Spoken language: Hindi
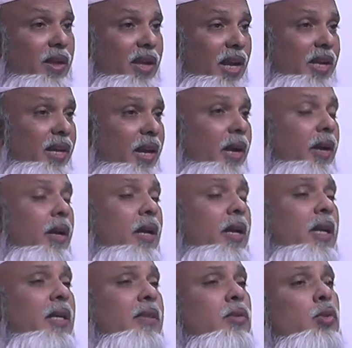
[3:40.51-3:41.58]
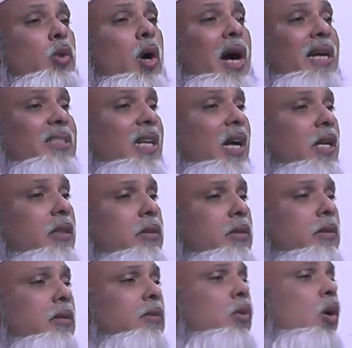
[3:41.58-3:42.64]
के लिए जो
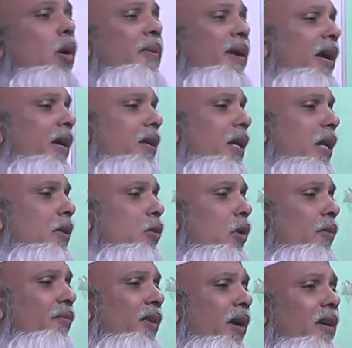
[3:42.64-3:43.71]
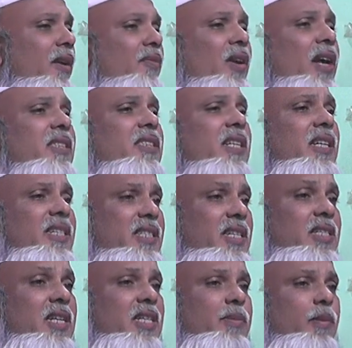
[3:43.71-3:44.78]
आजकल कोविड ये डिफरेंट डिफरेंट
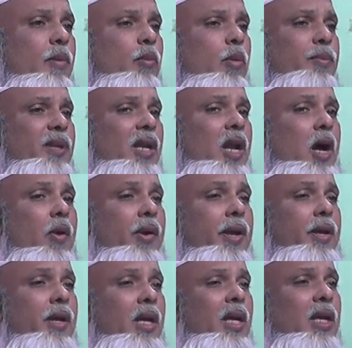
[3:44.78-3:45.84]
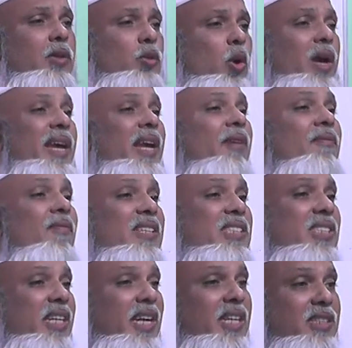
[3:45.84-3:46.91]
डिजीजेस में मुबतला हो रहे हैं तो
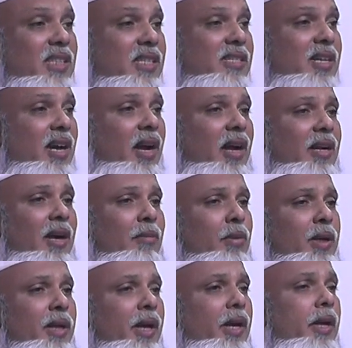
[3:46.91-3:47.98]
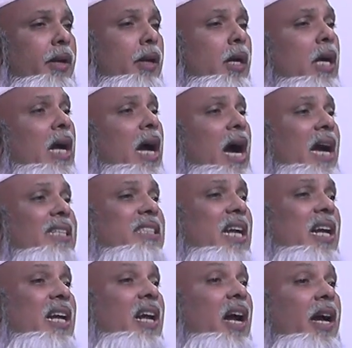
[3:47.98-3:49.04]
इन्वेस्टिगेशंस कराना बोल के हैं
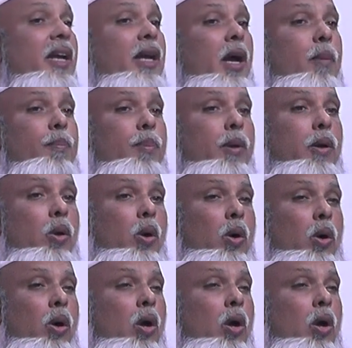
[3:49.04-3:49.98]
ऐसे कई अपोलो